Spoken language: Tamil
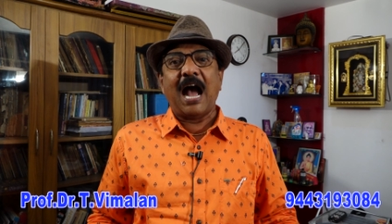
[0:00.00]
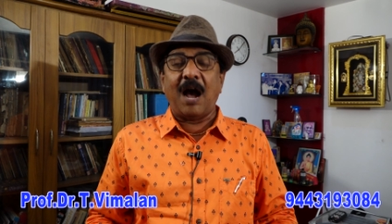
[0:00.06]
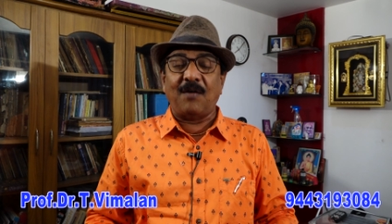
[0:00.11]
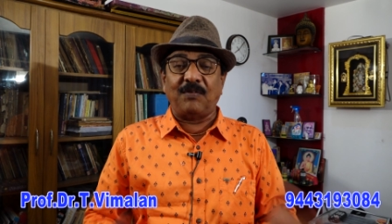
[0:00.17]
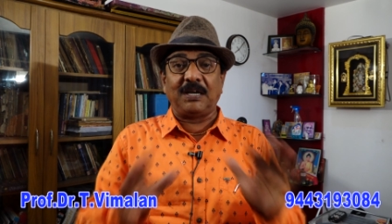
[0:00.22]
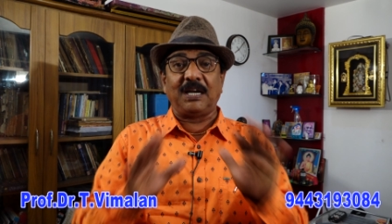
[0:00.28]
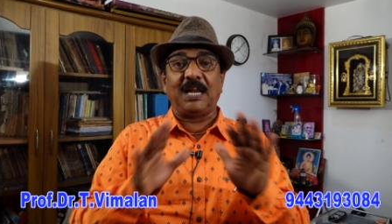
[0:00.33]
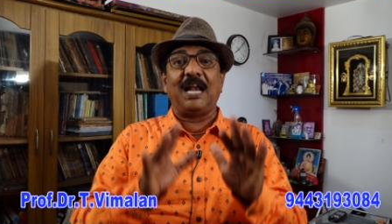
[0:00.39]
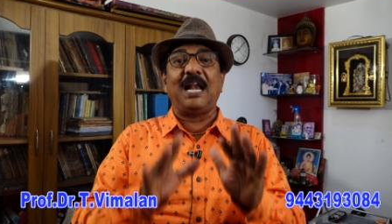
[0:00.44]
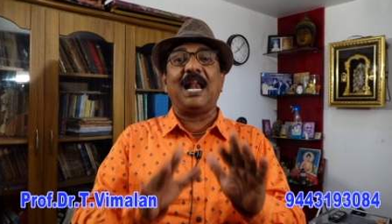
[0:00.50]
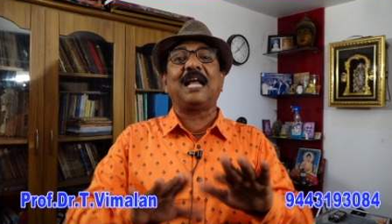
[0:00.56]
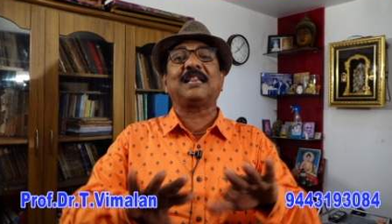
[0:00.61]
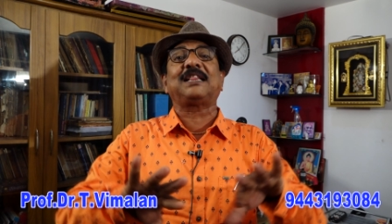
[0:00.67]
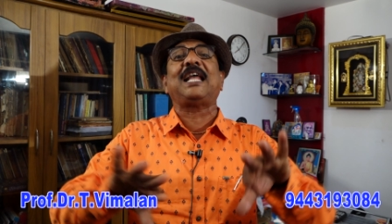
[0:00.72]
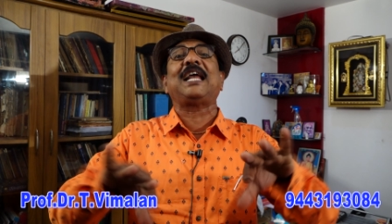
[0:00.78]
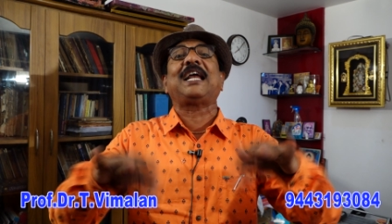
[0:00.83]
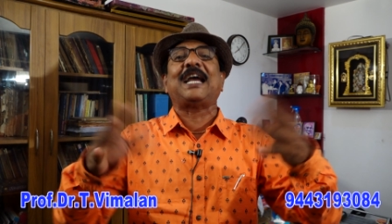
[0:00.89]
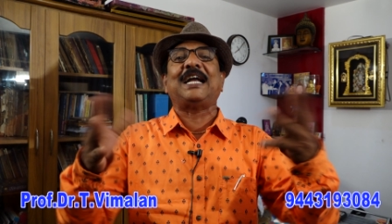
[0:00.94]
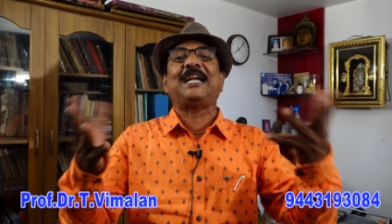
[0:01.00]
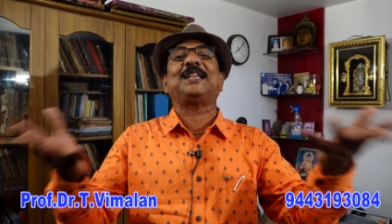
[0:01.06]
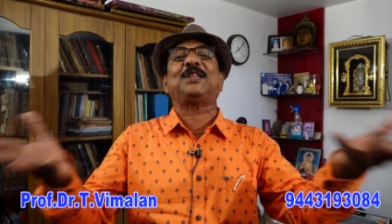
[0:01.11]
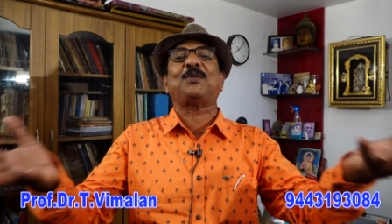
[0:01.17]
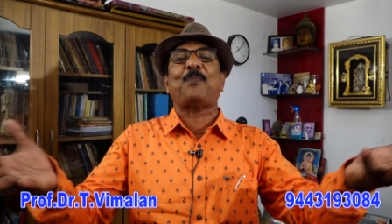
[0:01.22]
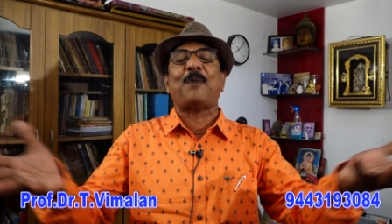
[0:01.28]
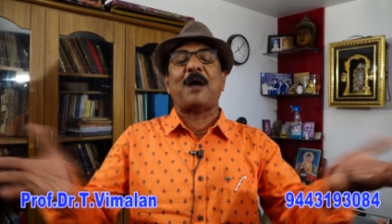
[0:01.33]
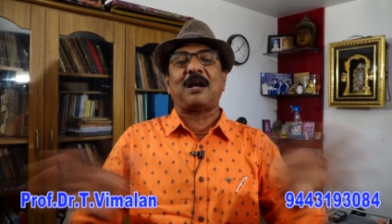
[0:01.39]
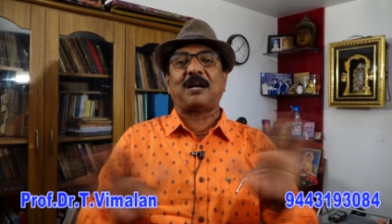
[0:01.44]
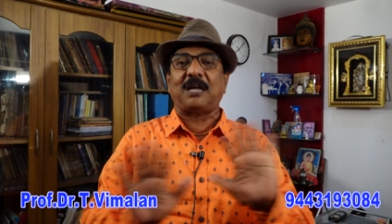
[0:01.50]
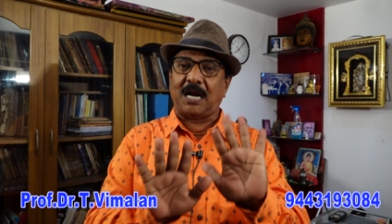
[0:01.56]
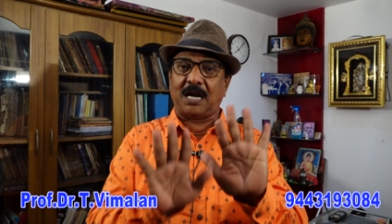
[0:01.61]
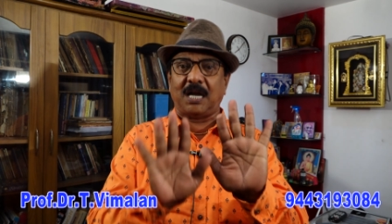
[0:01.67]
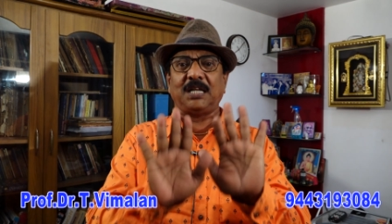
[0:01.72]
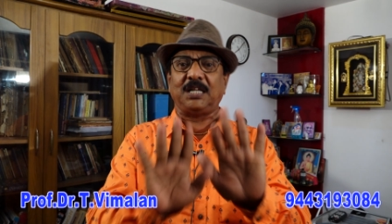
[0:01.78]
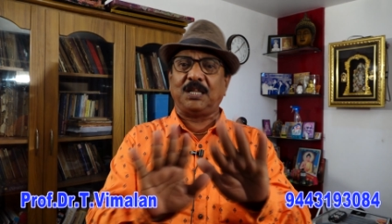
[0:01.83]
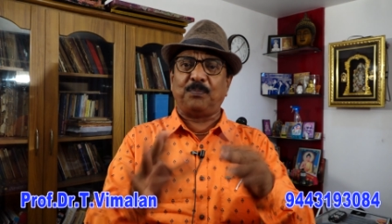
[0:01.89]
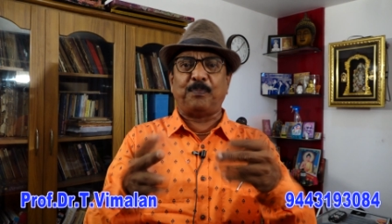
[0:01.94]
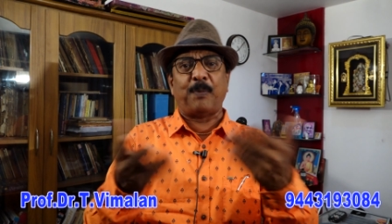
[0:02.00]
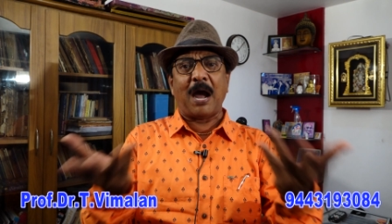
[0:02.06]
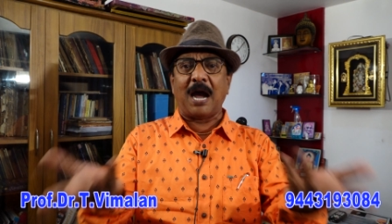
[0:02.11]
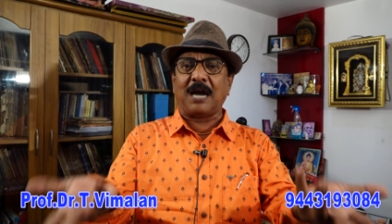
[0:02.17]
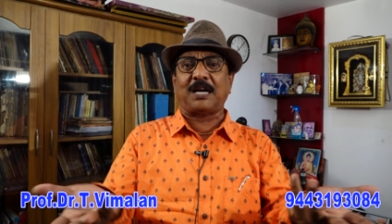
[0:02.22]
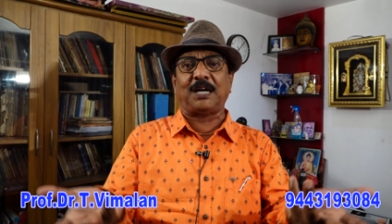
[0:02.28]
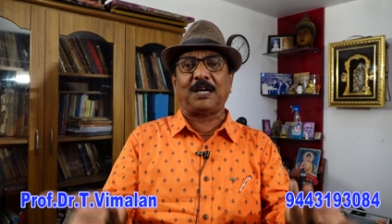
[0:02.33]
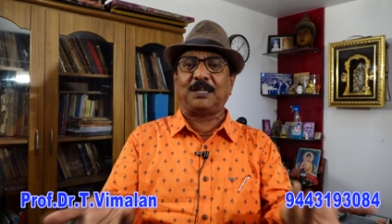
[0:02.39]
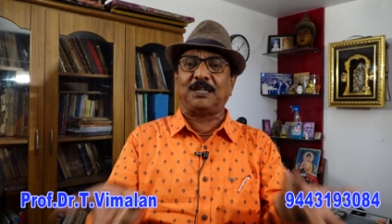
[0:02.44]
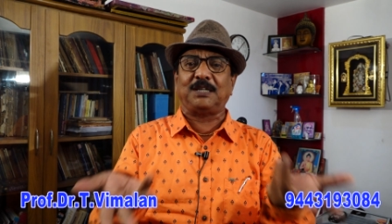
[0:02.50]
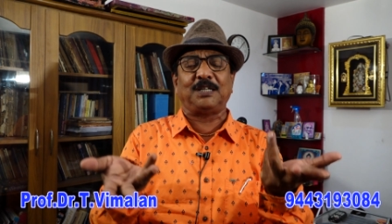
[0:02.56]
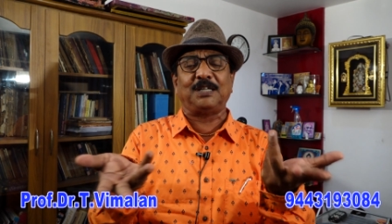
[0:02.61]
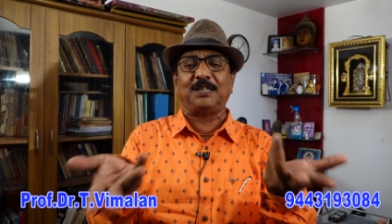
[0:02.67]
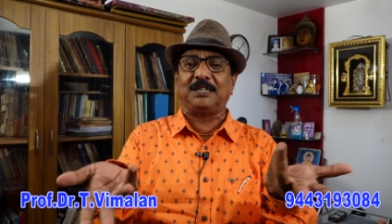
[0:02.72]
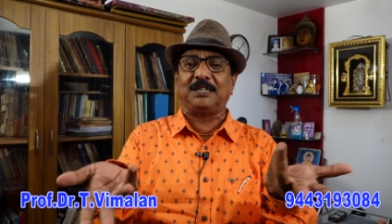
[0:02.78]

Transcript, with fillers: அவர் எல்லாத்தையும் கெடுத்து பார்க்குறாங்க இது பார்க்குறதுக்கு